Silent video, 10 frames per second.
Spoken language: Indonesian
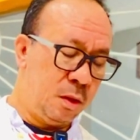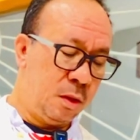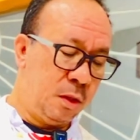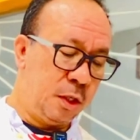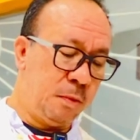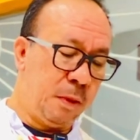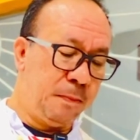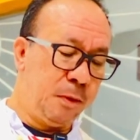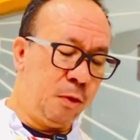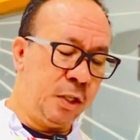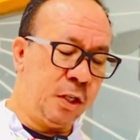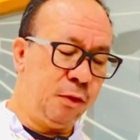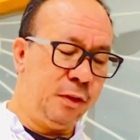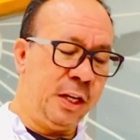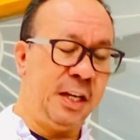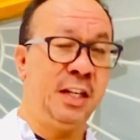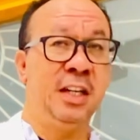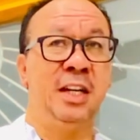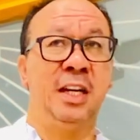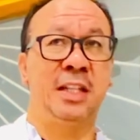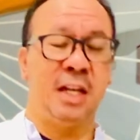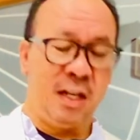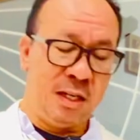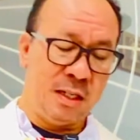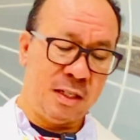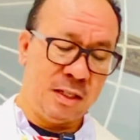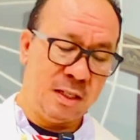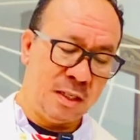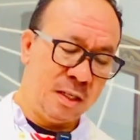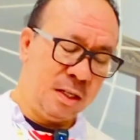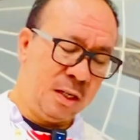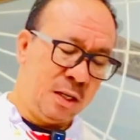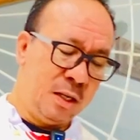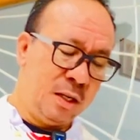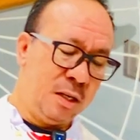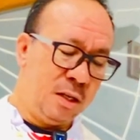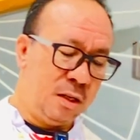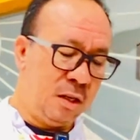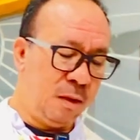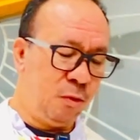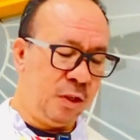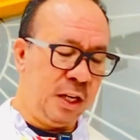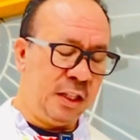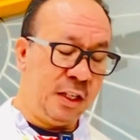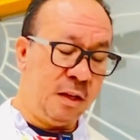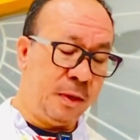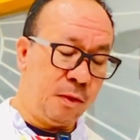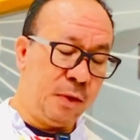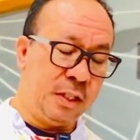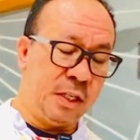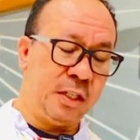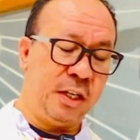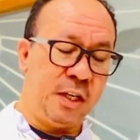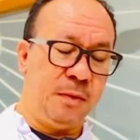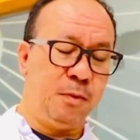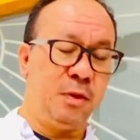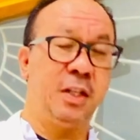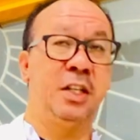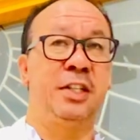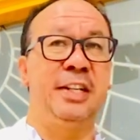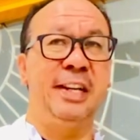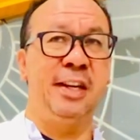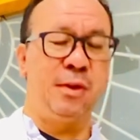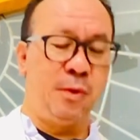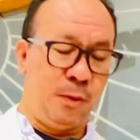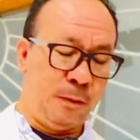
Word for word: Sebab penguasa dunia ini datang namun ia tidak berkuasa sedikit pun atas diriku.